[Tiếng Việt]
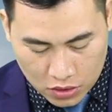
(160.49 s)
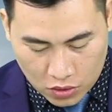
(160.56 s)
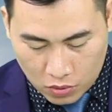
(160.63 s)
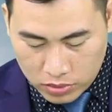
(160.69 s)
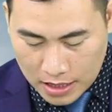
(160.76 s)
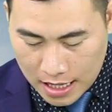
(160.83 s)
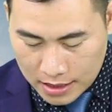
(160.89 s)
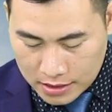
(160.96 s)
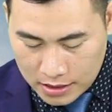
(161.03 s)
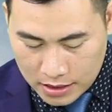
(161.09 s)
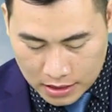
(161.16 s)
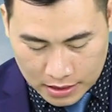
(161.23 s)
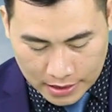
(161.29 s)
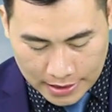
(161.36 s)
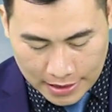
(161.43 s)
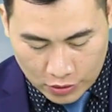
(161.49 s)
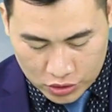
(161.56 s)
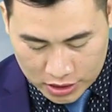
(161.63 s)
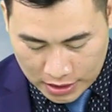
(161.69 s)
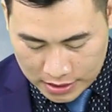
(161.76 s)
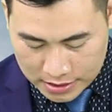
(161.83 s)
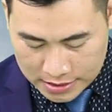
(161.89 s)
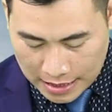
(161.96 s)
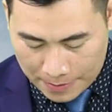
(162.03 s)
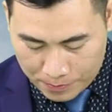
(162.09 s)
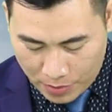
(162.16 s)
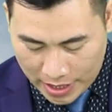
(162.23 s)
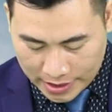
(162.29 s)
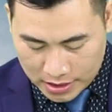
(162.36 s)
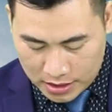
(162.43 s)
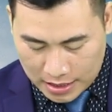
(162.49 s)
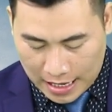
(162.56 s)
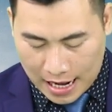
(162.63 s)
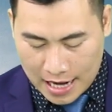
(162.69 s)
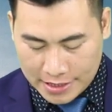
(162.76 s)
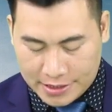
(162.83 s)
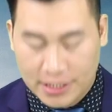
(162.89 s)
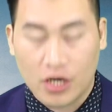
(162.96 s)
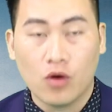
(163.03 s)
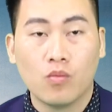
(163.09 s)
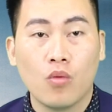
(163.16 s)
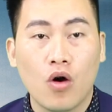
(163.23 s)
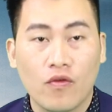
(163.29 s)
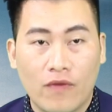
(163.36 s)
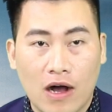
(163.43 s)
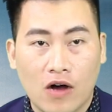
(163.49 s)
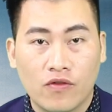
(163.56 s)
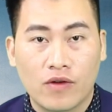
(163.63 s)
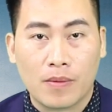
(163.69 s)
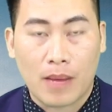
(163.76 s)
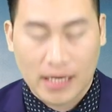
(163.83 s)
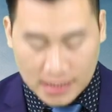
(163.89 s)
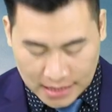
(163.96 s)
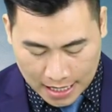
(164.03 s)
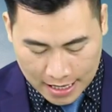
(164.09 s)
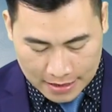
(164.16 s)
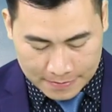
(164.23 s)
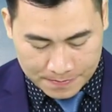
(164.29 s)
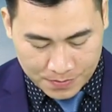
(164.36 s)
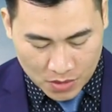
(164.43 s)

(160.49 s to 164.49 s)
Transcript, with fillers: cũng đang được điều chỉnh giảm mạnh ở cả hai chiều mua vào và bán ra.